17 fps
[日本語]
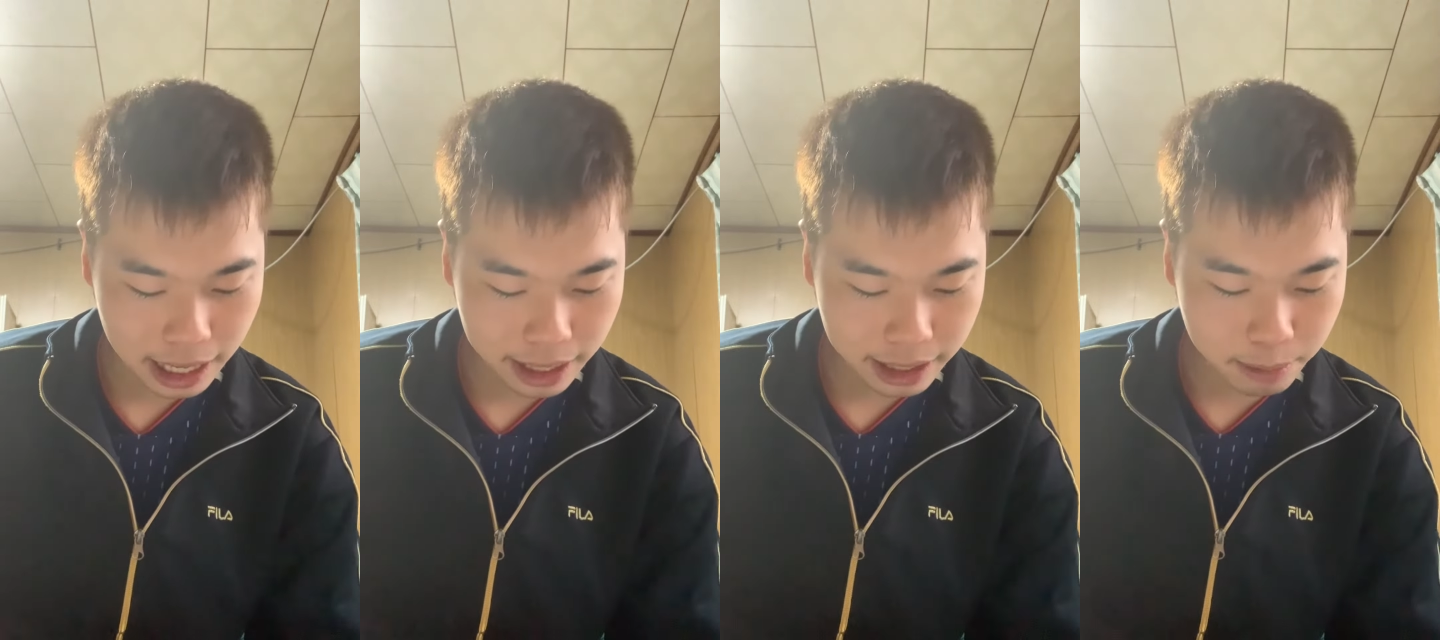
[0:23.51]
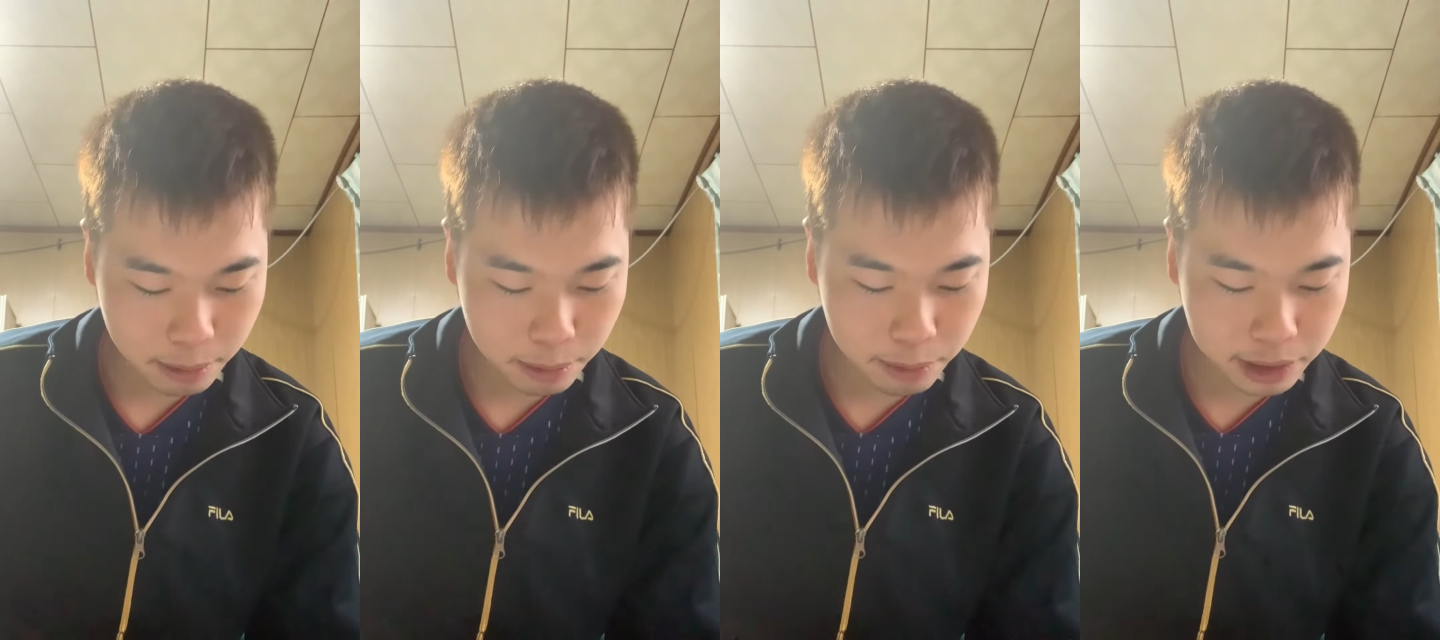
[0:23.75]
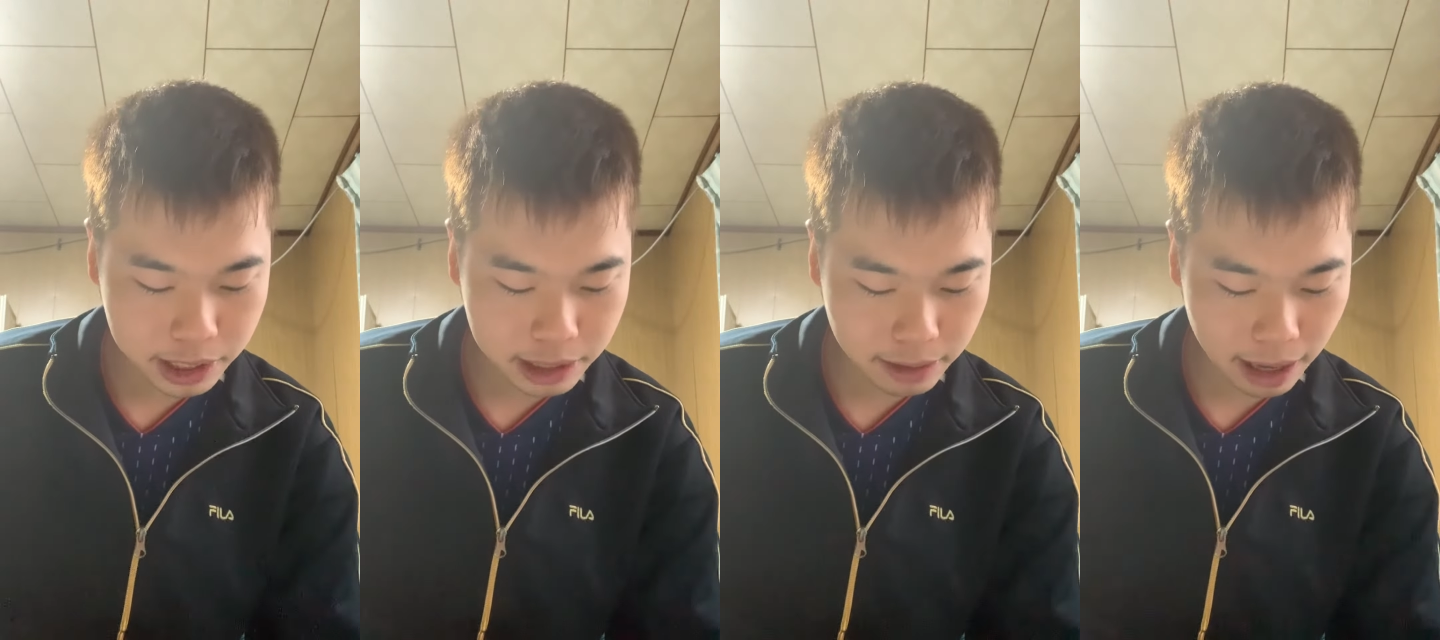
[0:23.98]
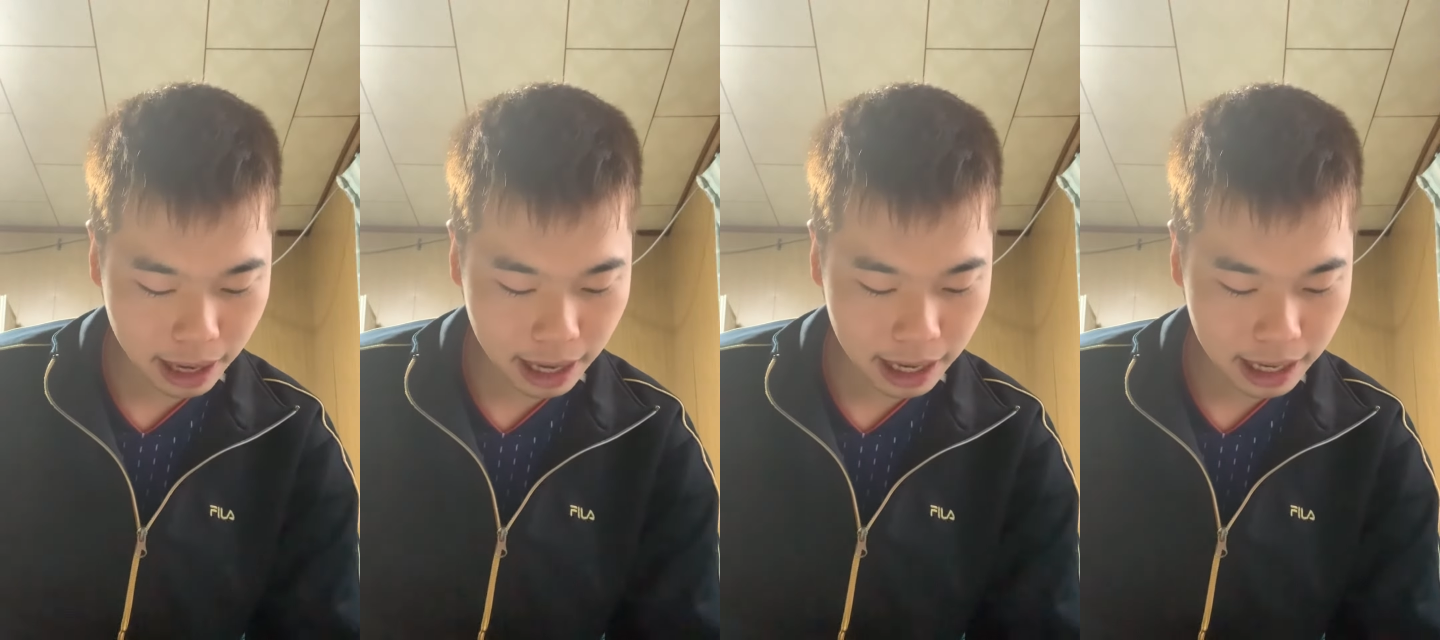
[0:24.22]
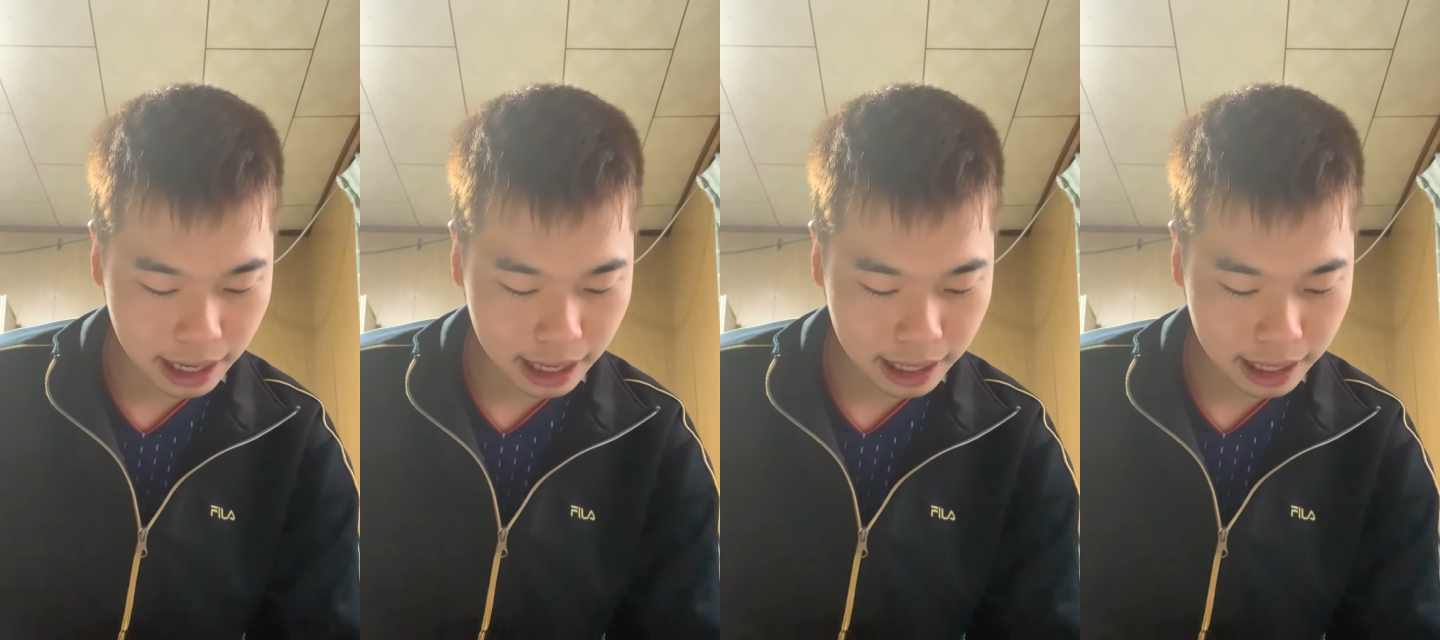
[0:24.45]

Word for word: イモムシは、